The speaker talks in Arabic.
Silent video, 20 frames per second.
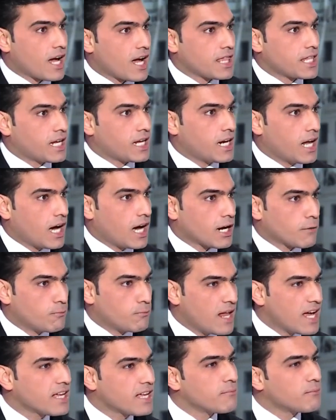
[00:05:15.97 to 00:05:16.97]
هذه الحرب
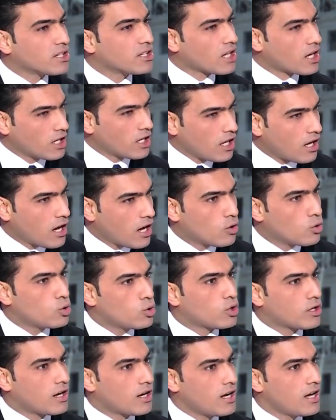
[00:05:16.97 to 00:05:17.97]
لكن بطريقة
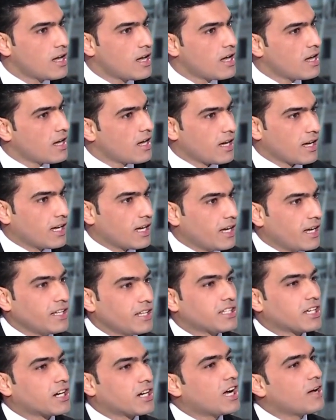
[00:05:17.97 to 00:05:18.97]
أخرى آه،
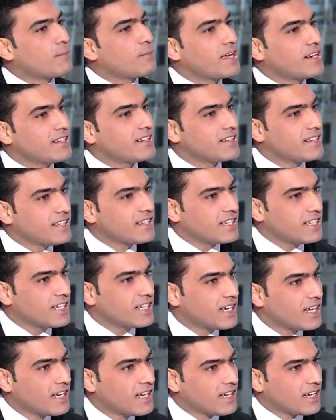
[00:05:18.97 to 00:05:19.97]
احتراما
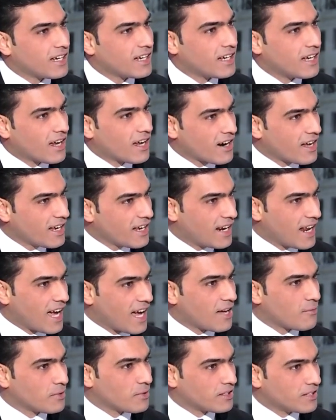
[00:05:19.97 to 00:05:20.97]
للرأي
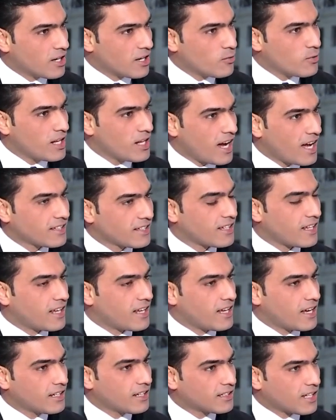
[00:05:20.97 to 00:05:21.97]
العام الدولي حتى
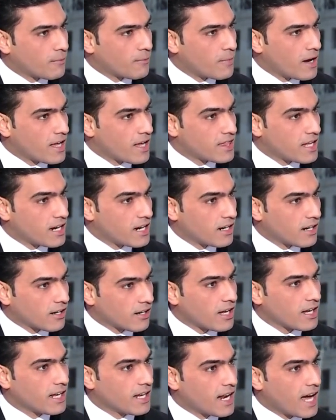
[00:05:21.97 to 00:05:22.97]
لا يغضب هذا
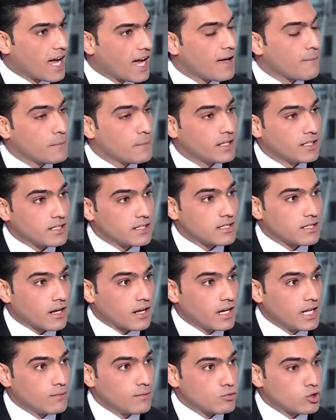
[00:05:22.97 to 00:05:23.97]
الرأي العام من
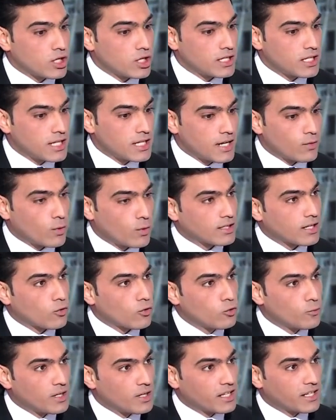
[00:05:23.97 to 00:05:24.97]
إسرائيل مجددا
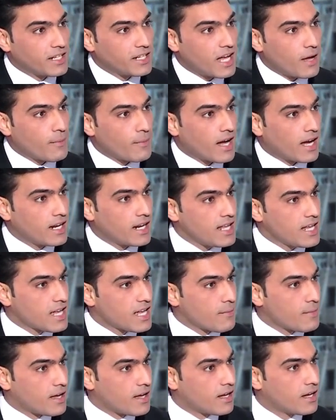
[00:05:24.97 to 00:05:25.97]
وتقوم القيامة عليه
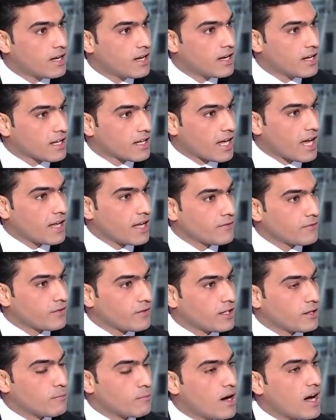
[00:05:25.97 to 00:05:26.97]
كما كان
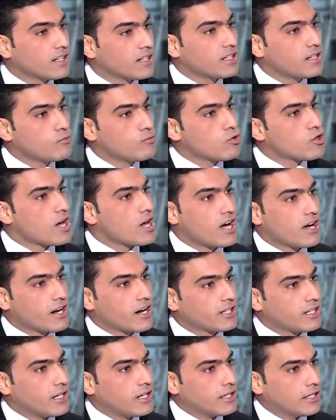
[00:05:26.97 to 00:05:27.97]
في بعض
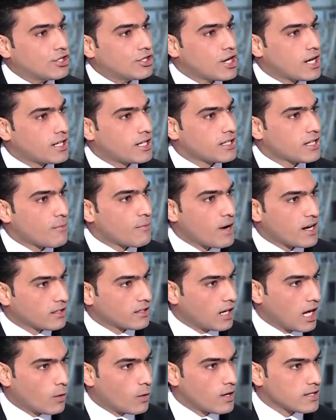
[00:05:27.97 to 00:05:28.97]
المظاهرات التي شهدتها بعض
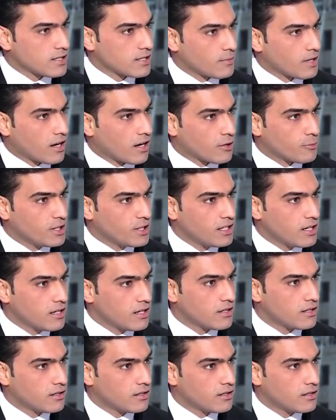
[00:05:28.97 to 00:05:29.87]
العواصم الغربية